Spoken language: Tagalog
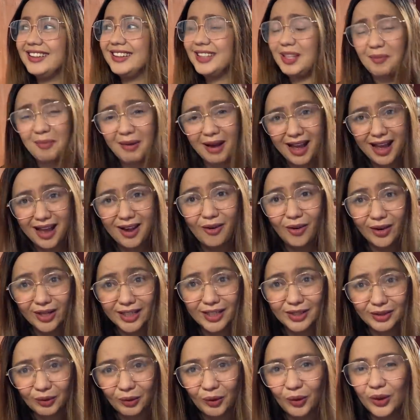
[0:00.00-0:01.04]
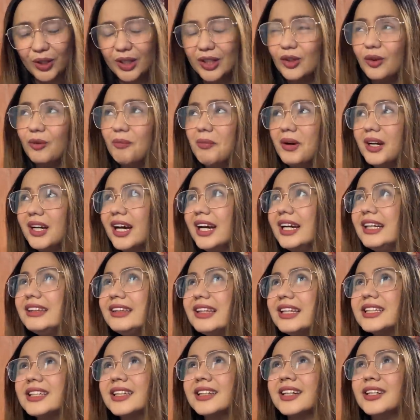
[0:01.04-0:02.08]
diba? All in all. Kumbaga,
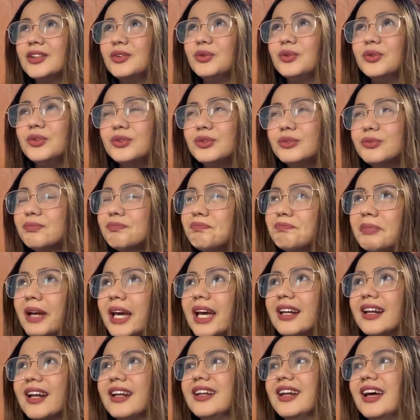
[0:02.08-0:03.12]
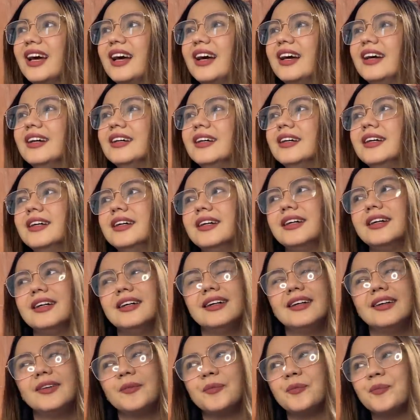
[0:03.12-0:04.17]
hindi siya ganung pera na
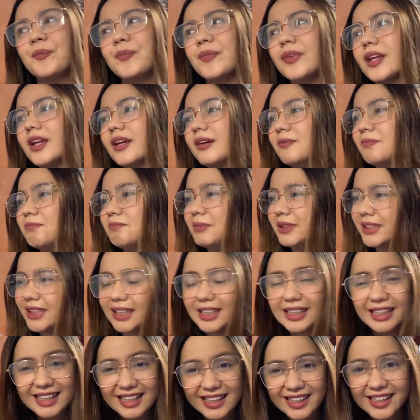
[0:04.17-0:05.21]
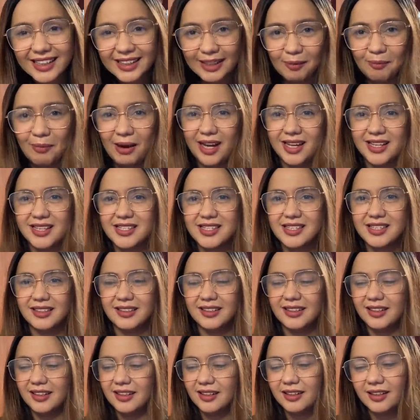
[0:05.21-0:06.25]
madali lang ilabas.
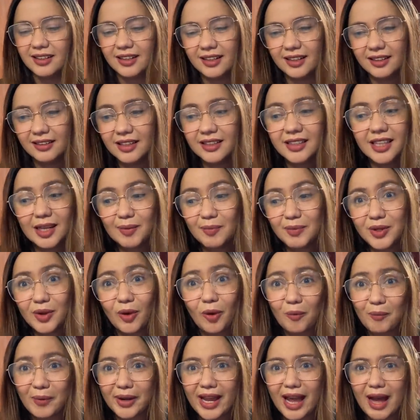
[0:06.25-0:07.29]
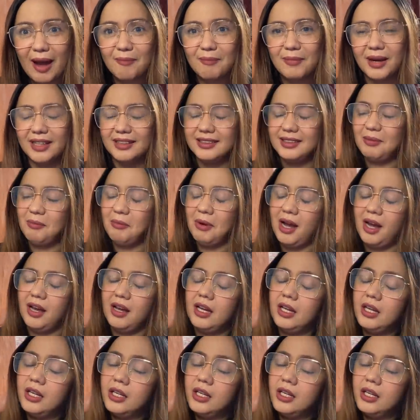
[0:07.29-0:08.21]
Hindi din naman ako mayaman, diba?